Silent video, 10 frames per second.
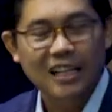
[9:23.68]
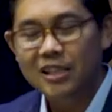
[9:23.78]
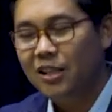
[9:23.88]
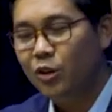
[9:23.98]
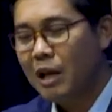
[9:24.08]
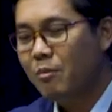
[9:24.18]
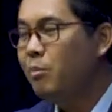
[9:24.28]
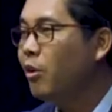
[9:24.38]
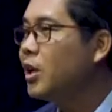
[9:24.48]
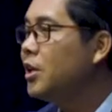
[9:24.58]
hay lục đại
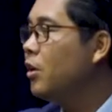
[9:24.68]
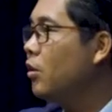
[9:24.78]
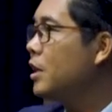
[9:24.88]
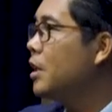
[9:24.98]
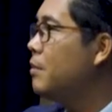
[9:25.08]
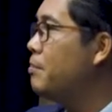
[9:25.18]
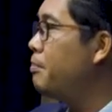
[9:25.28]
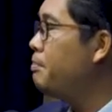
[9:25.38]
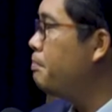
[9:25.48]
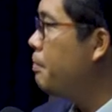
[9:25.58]
bang bôn khơi trong nòng ní khơi miền
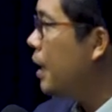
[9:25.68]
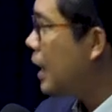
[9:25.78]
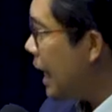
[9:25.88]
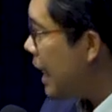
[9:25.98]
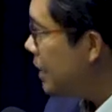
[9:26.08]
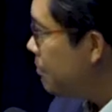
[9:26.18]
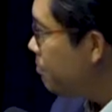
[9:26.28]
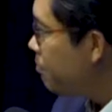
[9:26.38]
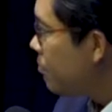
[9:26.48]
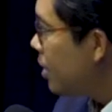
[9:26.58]
pe khla
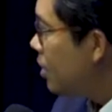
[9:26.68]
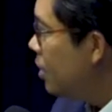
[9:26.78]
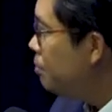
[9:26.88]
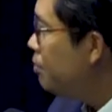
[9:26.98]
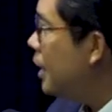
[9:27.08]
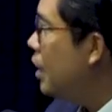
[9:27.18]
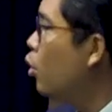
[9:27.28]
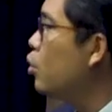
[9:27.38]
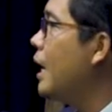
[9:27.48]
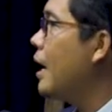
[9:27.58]
dưng lư pịa
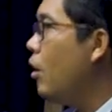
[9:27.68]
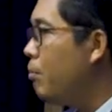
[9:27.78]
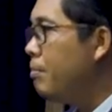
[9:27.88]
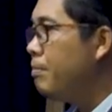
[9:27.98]
lục Jacob